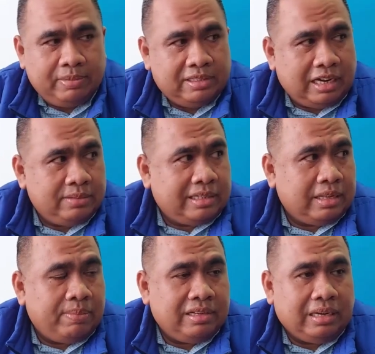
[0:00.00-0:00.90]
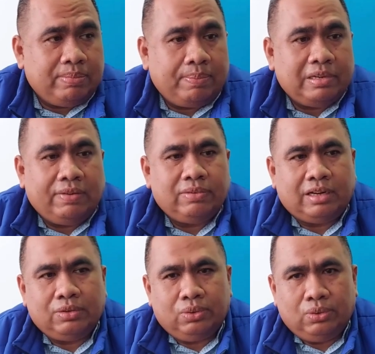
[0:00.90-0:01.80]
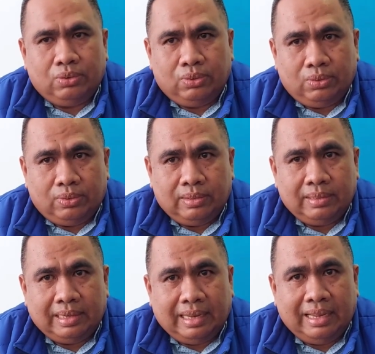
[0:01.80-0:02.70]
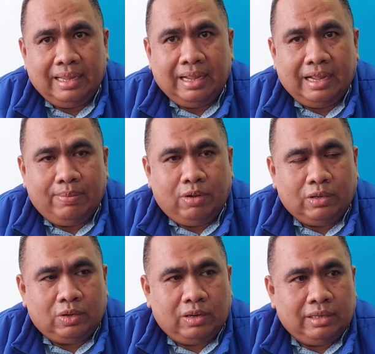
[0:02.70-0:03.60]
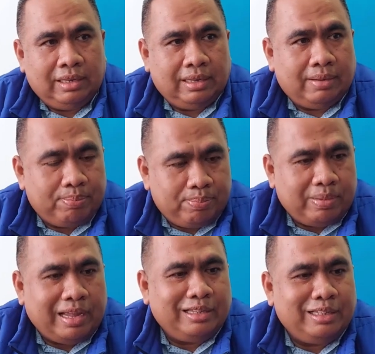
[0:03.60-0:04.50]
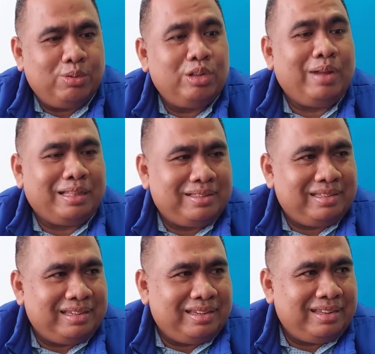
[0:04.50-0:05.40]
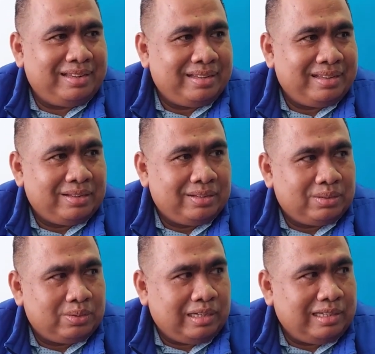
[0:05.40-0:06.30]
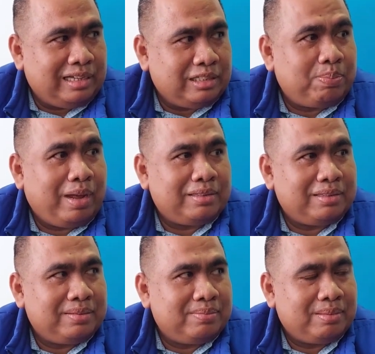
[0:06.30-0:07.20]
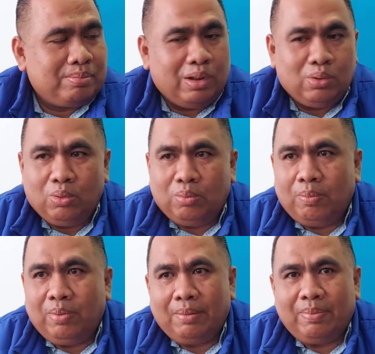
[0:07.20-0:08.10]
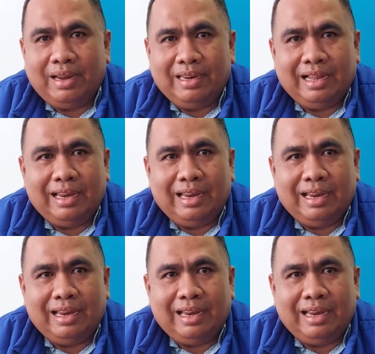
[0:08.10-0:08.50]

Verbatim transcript: administrasi kita menerima pendaftaran dulu. Nah, Abah Otong ini Pak Haji Muhibat ini sudah sangat cepat, baru beberapa hari yang